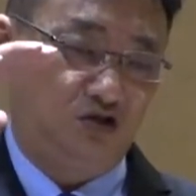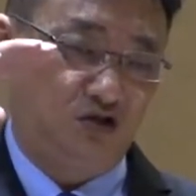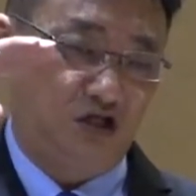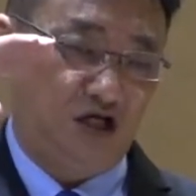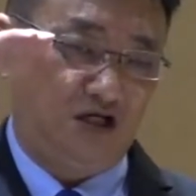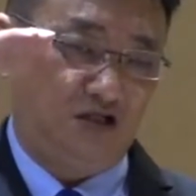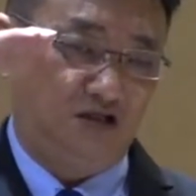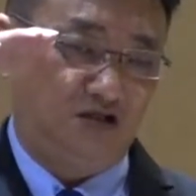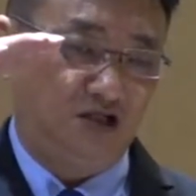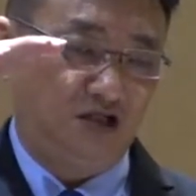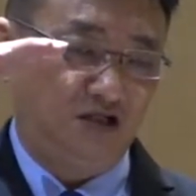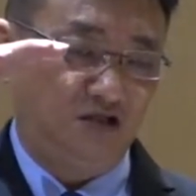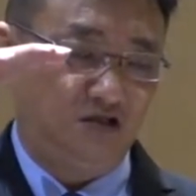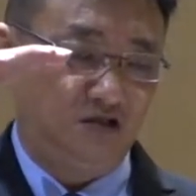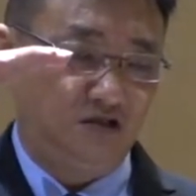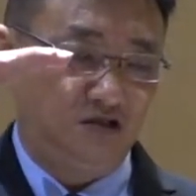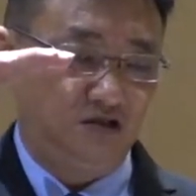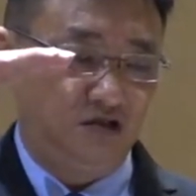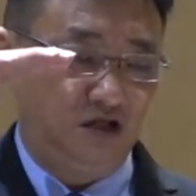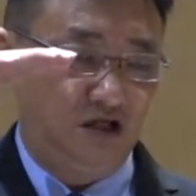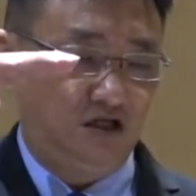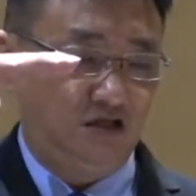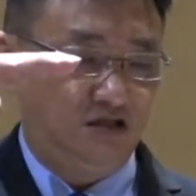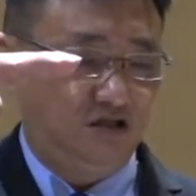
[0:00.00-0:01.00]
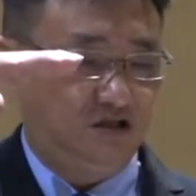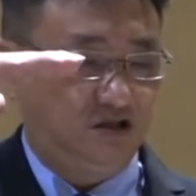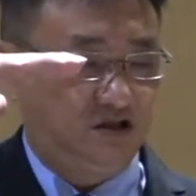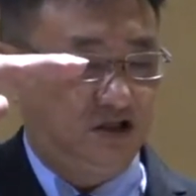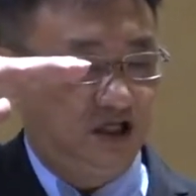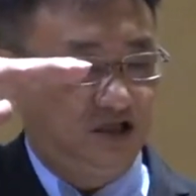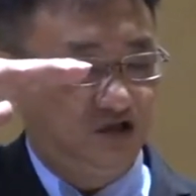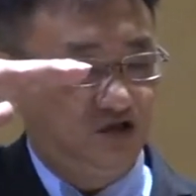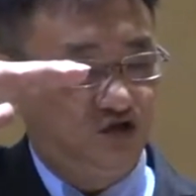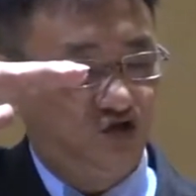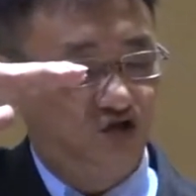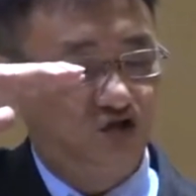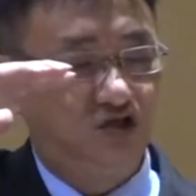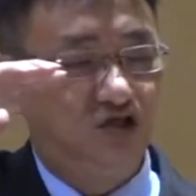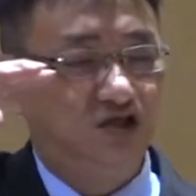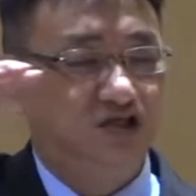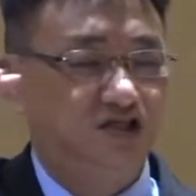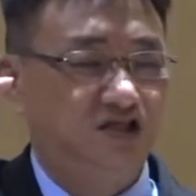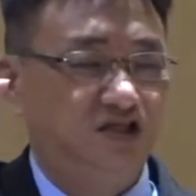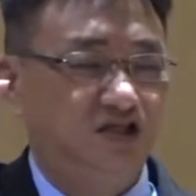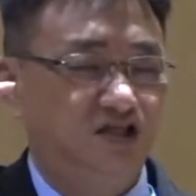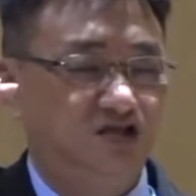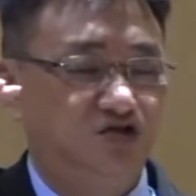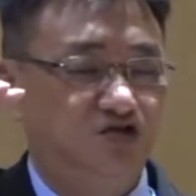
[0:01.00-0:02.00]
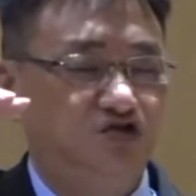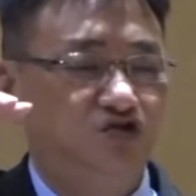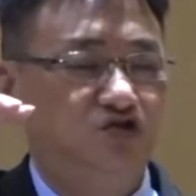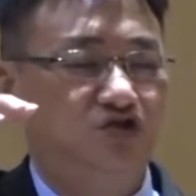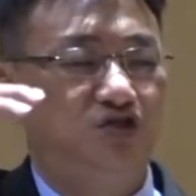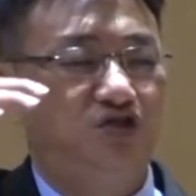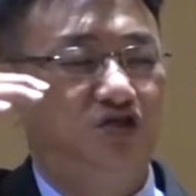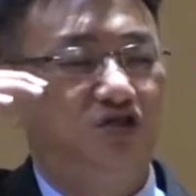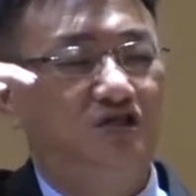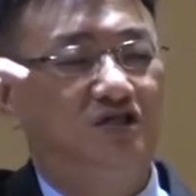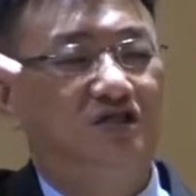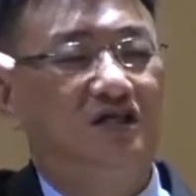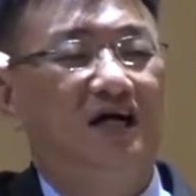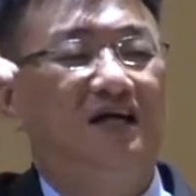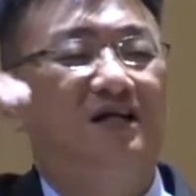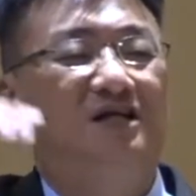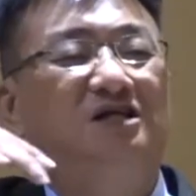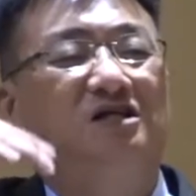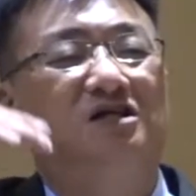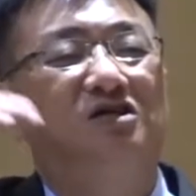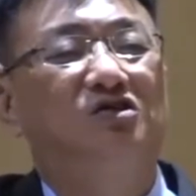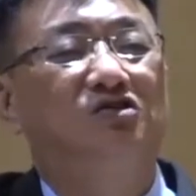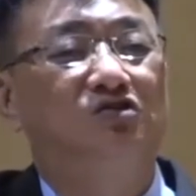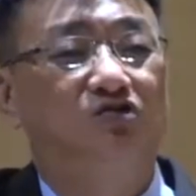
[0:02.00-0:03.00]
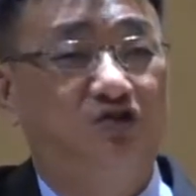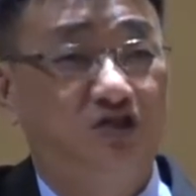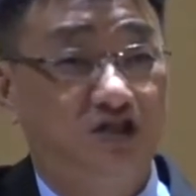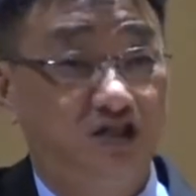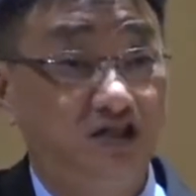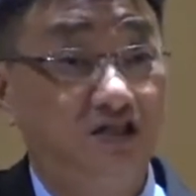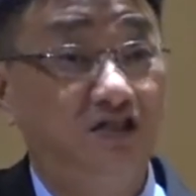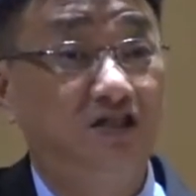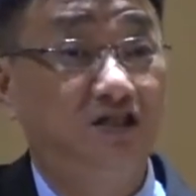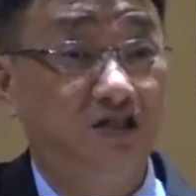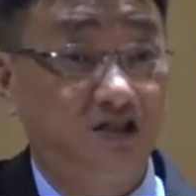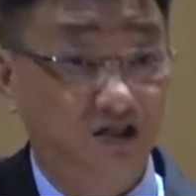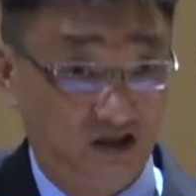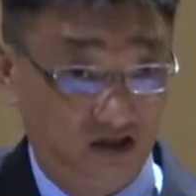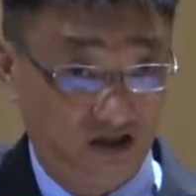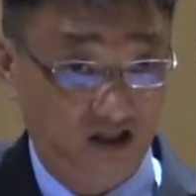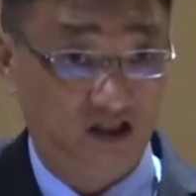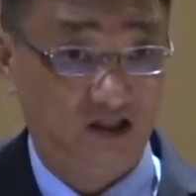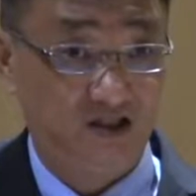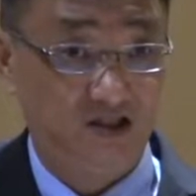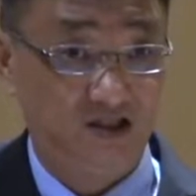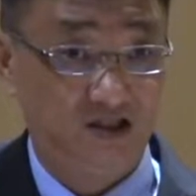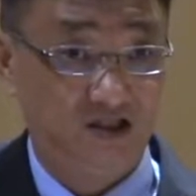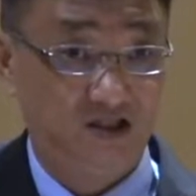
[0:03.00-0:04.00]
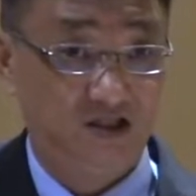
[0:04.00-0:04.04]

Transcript: 啊，像啊，天使的等级才能够亲近神，